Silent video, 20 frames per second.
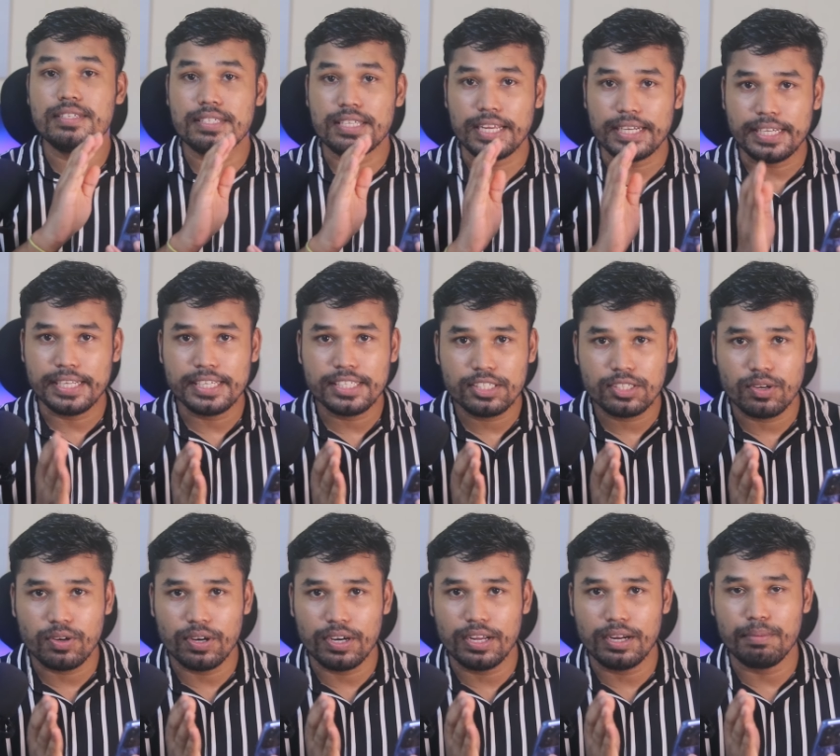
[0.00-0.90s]
সেটিংস
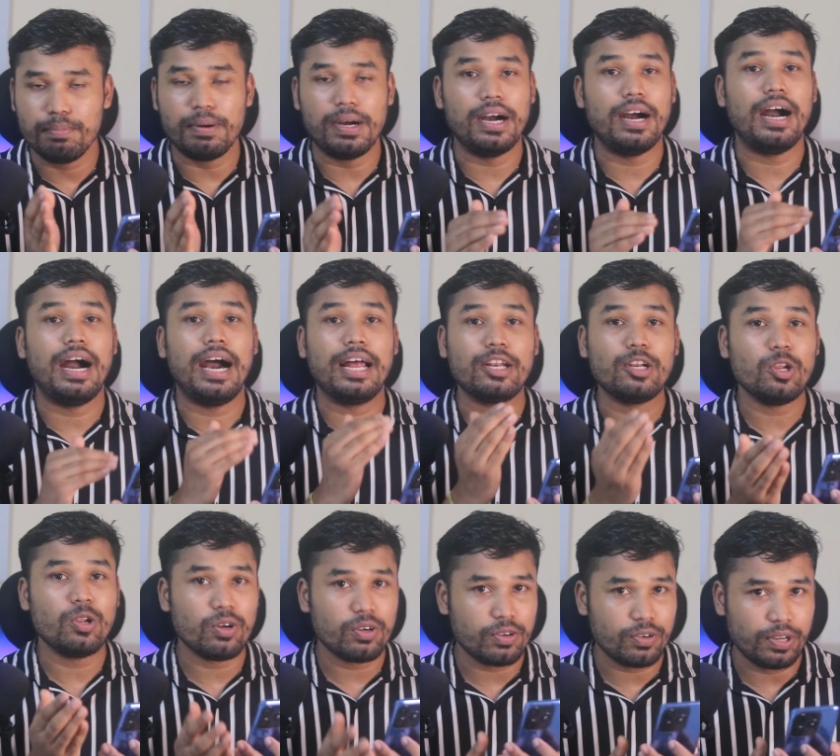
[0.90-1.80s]
করার বা
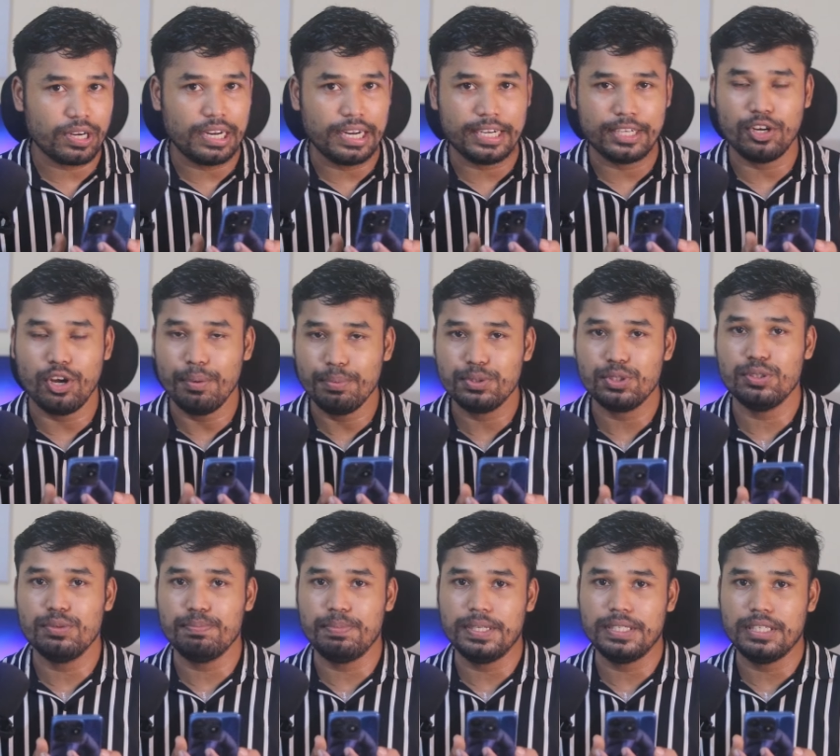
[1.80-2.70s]
আনলক করার একটা
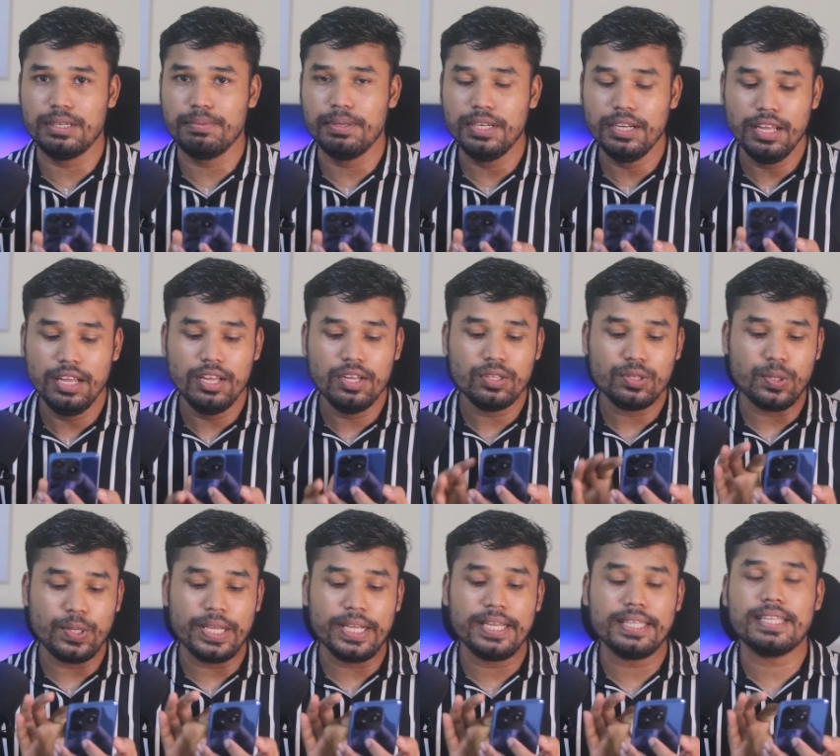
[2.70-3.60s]
অপশন পেয়ে যাবেন
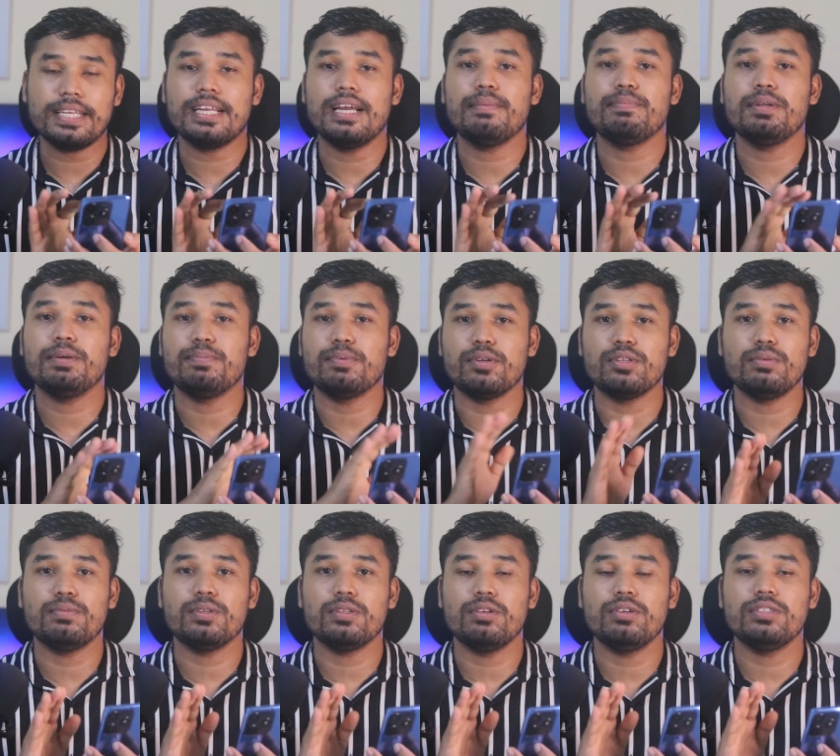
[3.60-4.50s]
তো এইখান থেকে আপনি
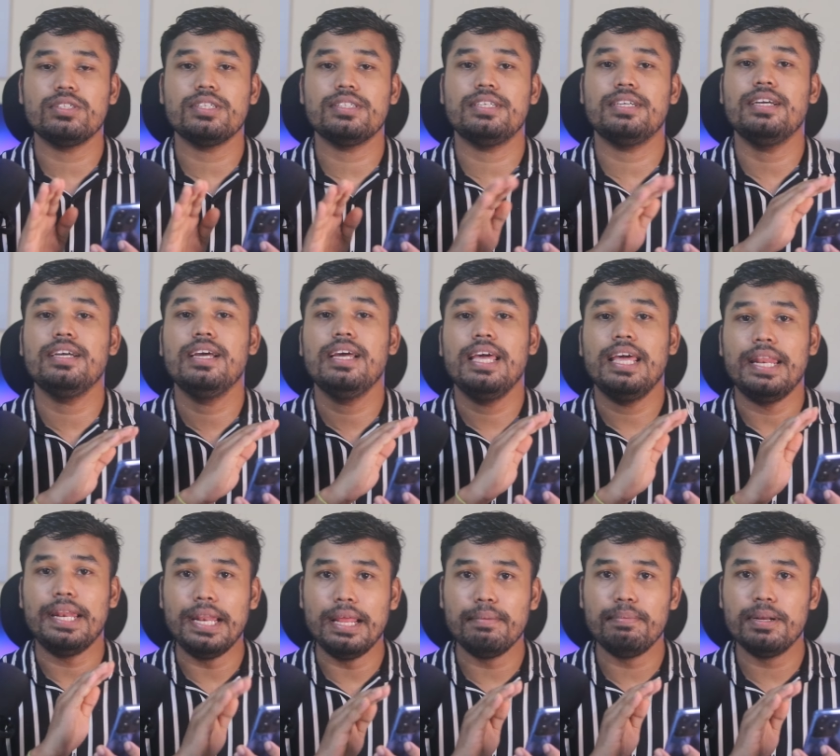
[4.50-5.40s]
প্রথমত হচ্ছে যে
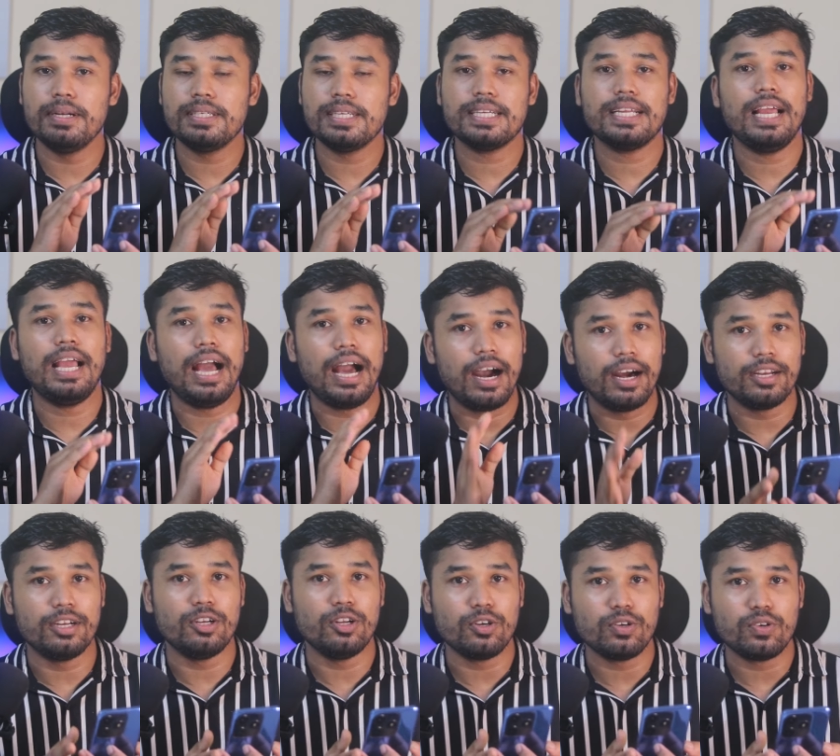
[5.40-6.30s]
লেভেলটাকে
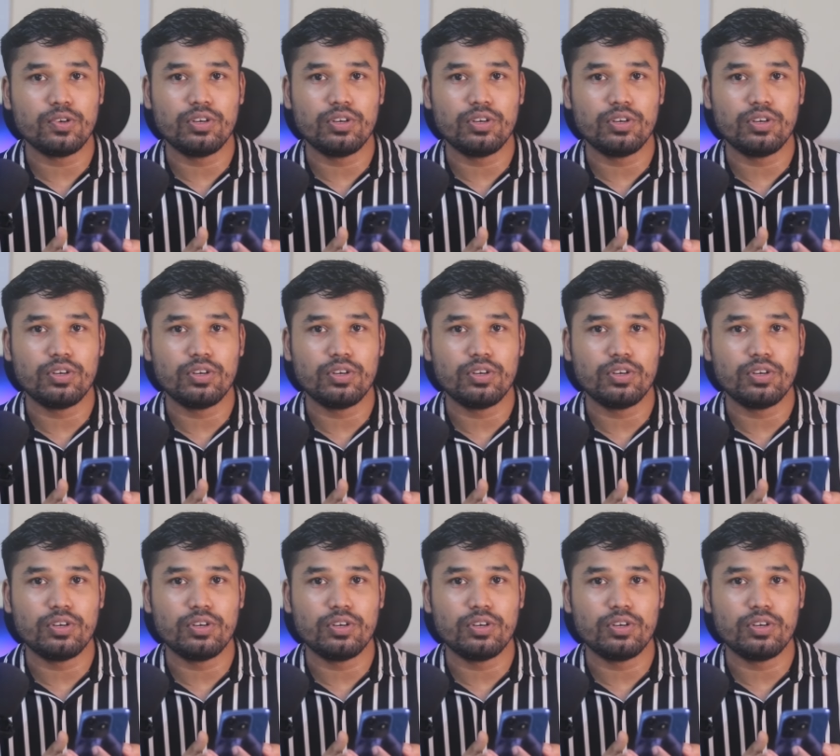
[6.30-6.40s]
আনলক